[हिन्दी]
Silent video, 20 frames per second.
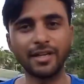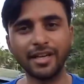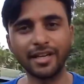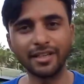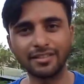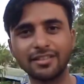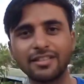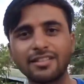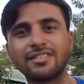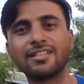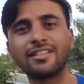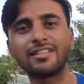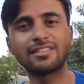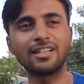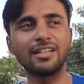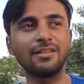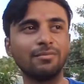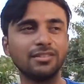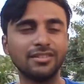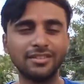नेचर्स के
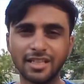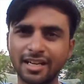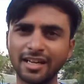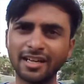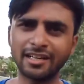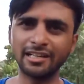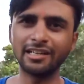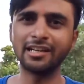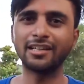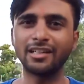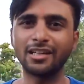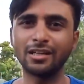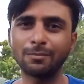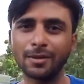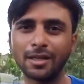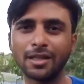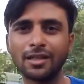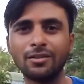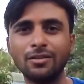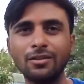साथ ज़्यादा रिलेट कर
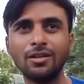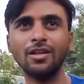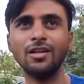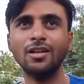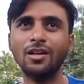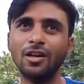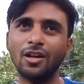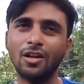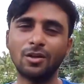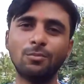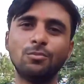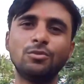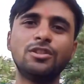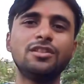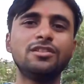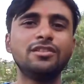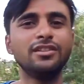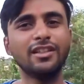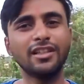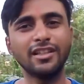पाता हूँ और
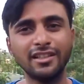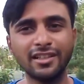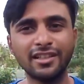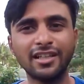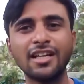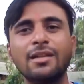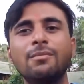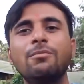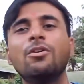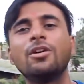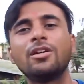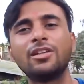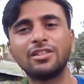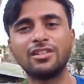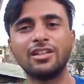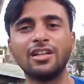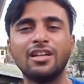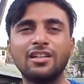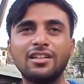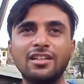मुझे सीनरी दिखाना बहुत
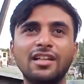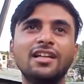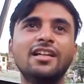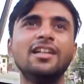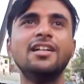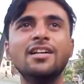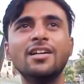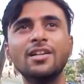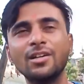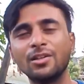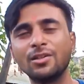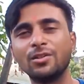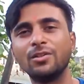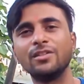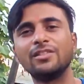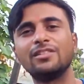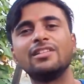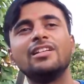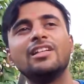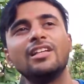अच्छा लगता है तो
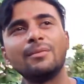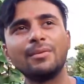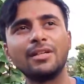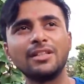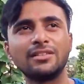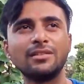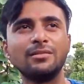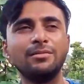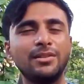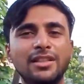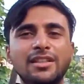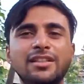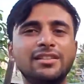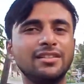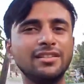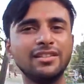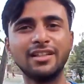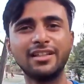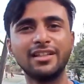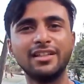इसीलिए मैं सब ये
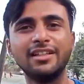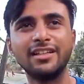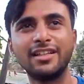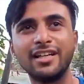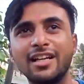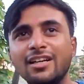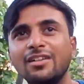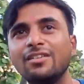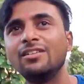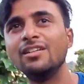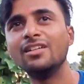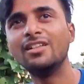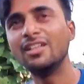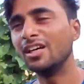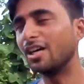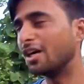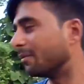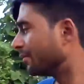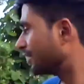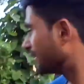सीनरी दिखा रहा हूँ
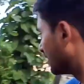अभी